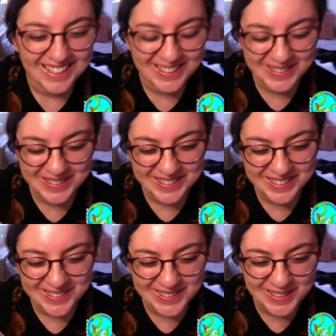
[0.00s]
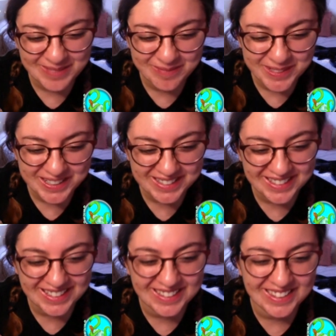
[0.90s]
a escondido siempre
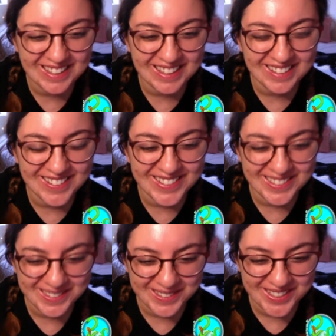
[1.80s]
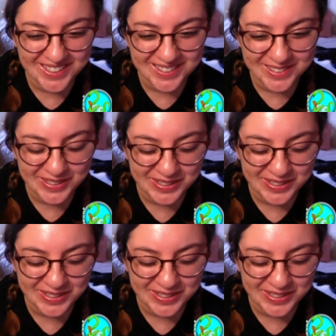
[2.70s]
hasta que digáis, hoy estoy listo.